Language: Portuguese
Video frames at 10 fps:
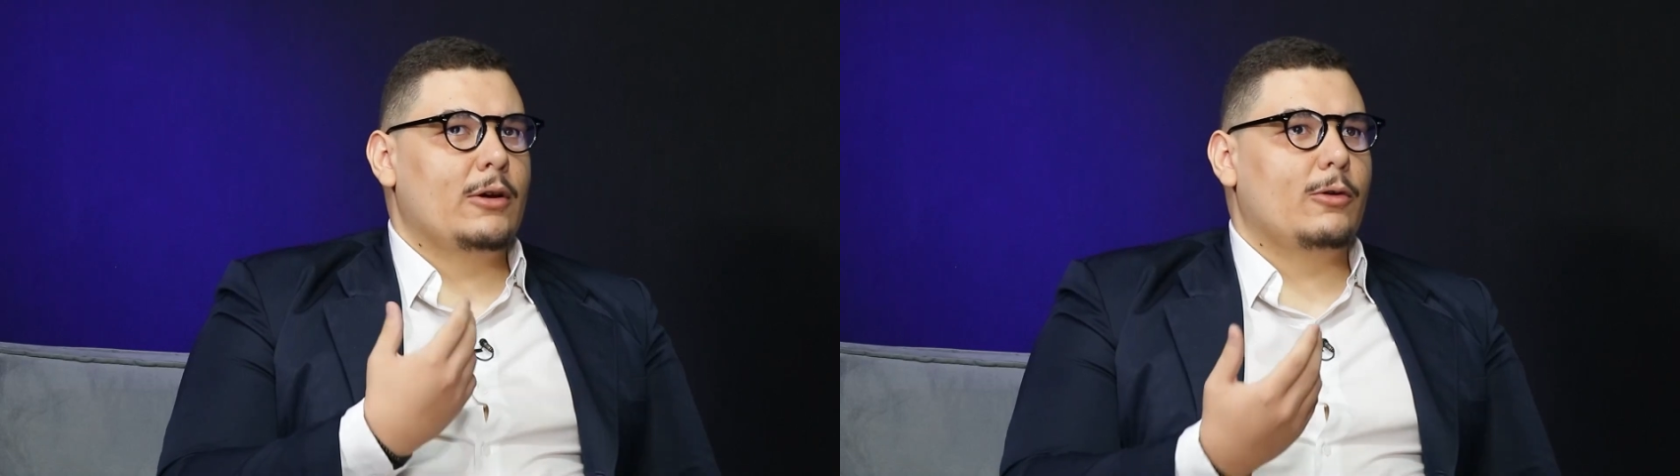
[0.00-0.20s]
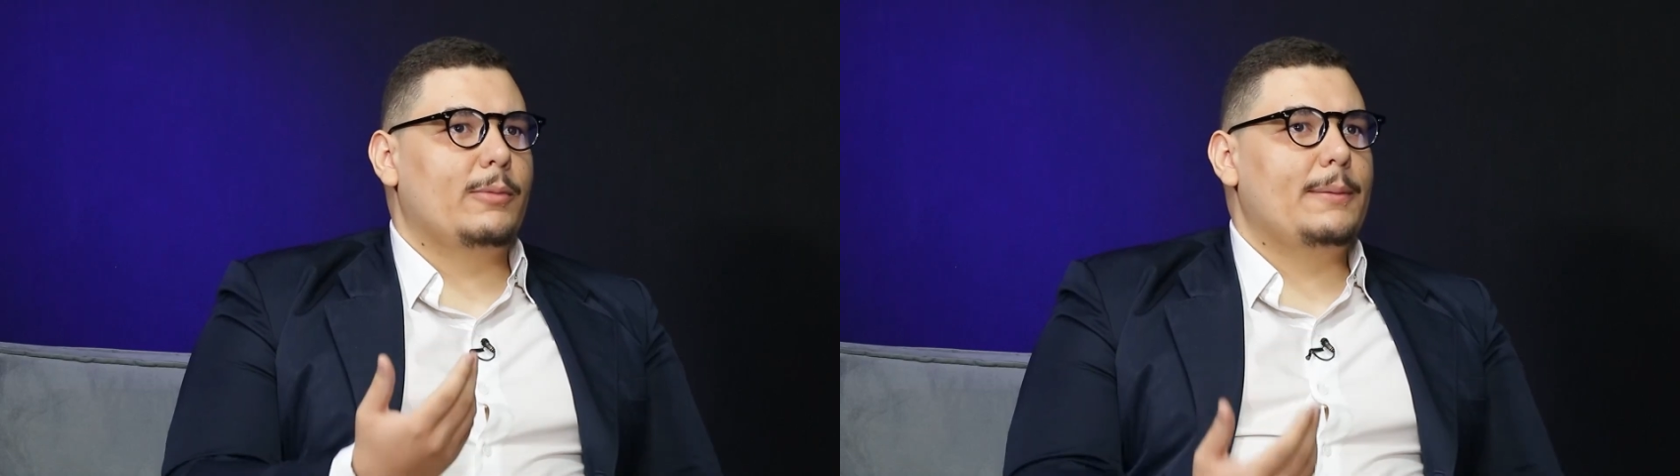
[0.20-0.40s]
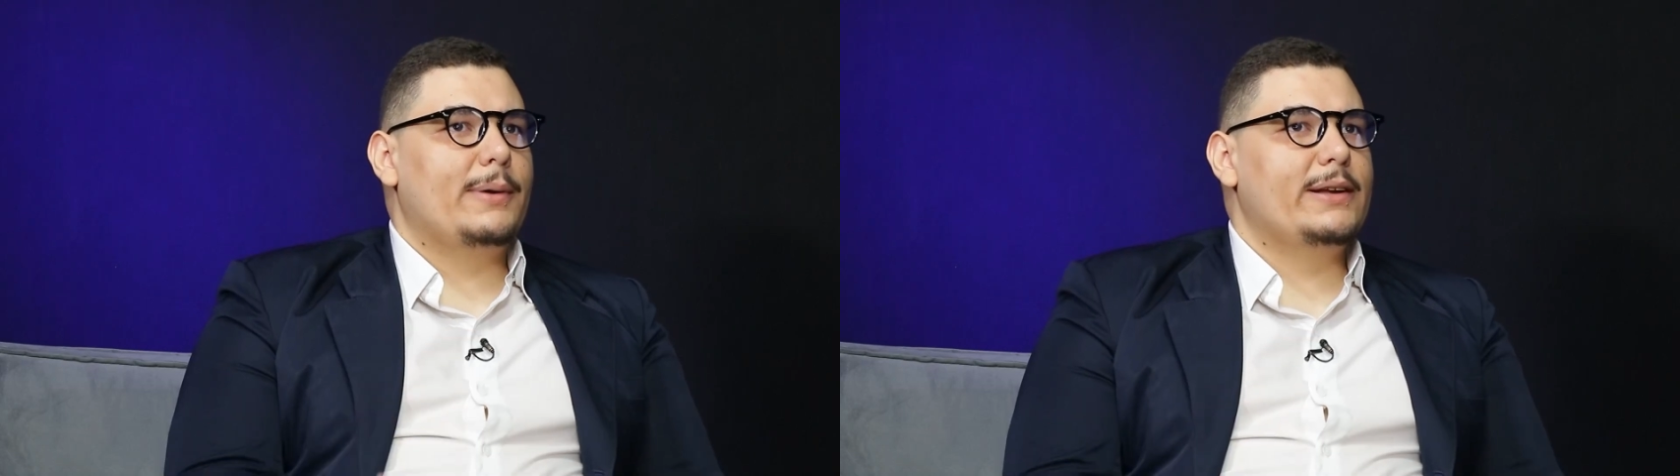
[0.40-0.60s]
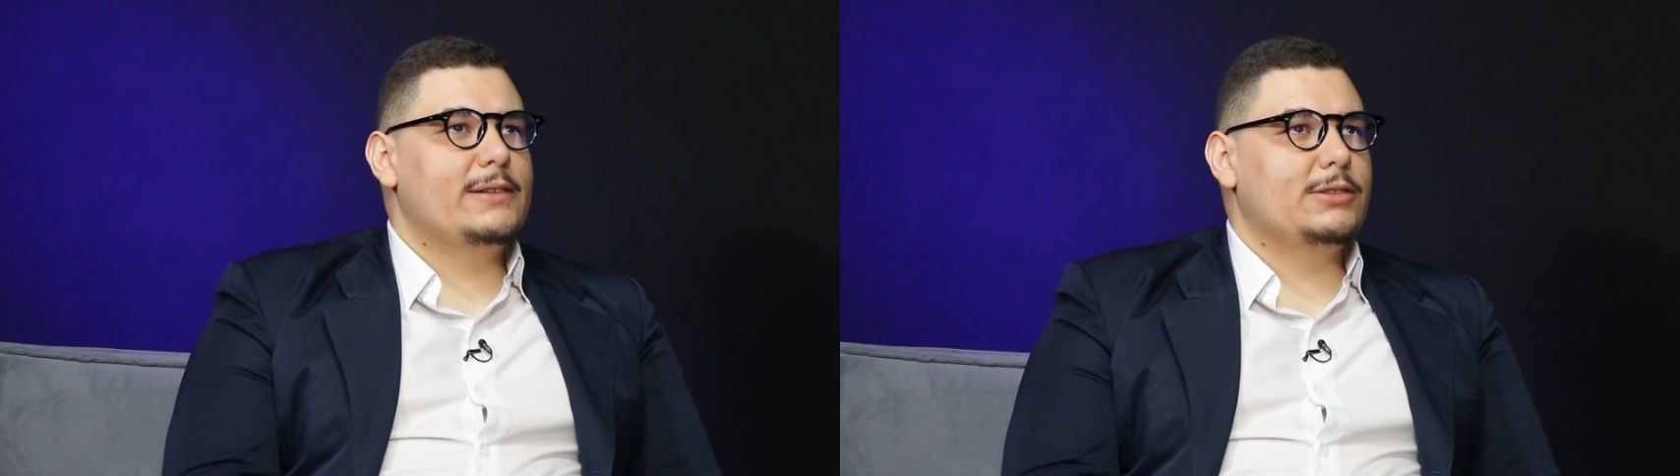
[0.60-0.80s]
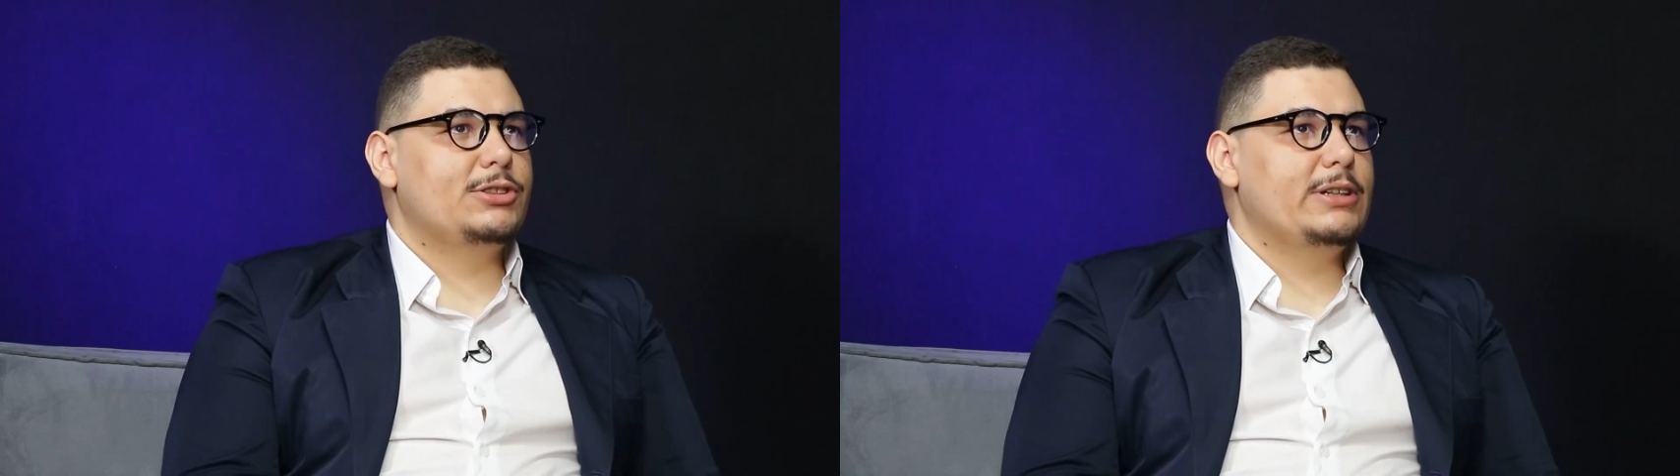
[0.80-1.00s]
uma
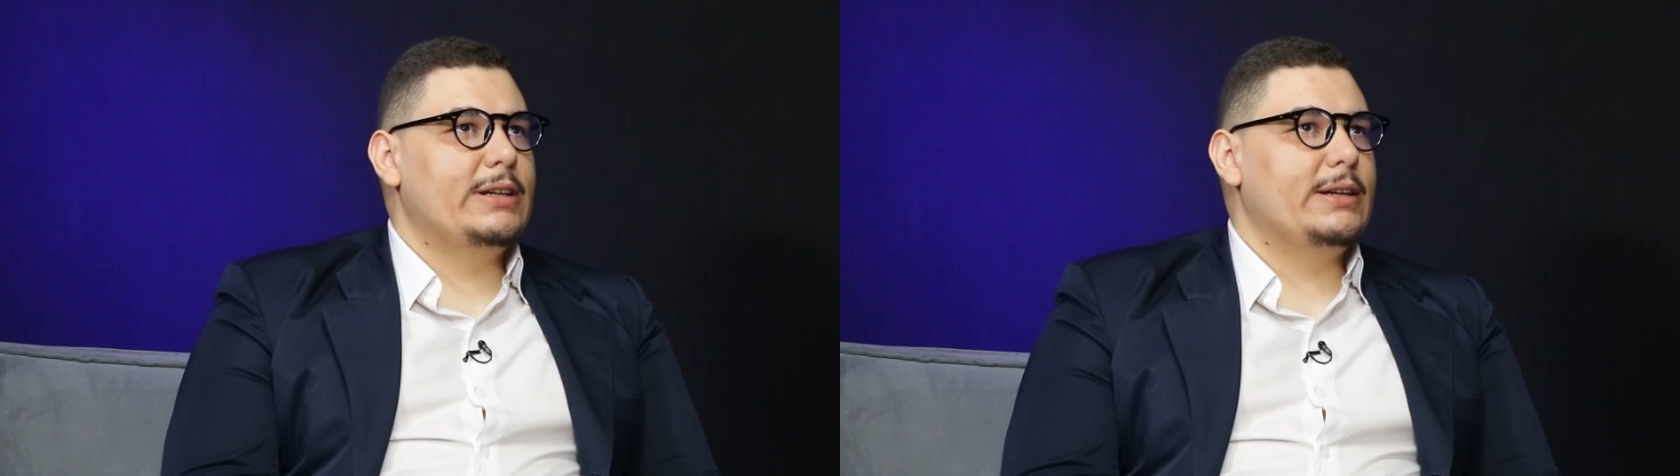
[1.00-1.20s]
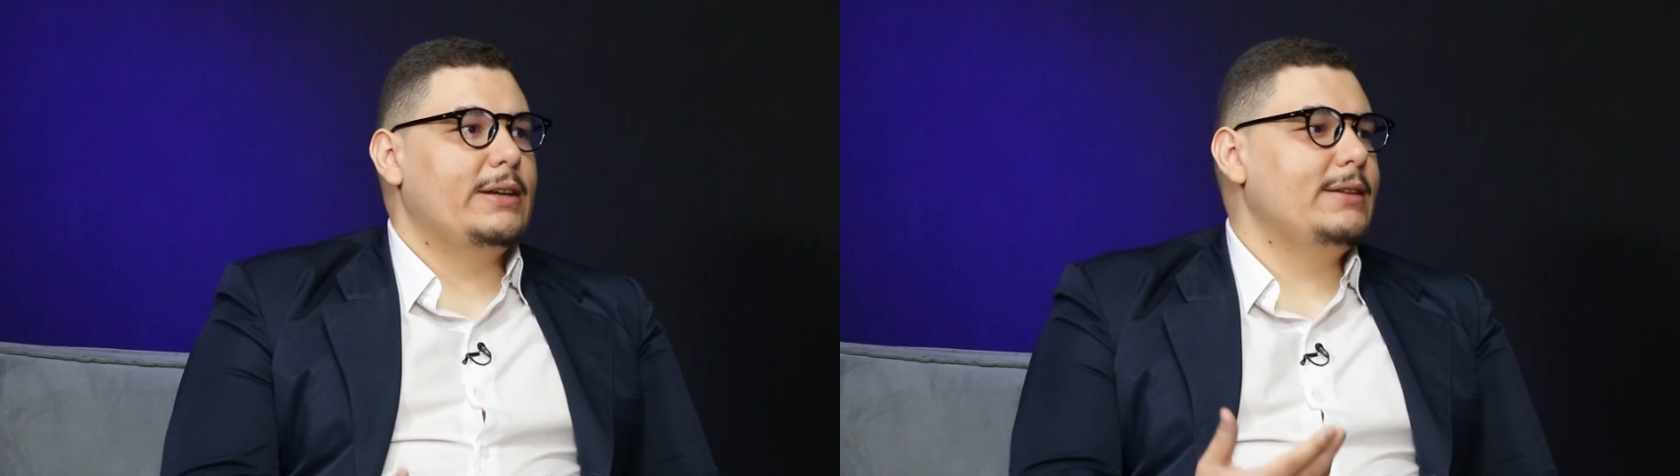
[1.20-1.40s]
empresa de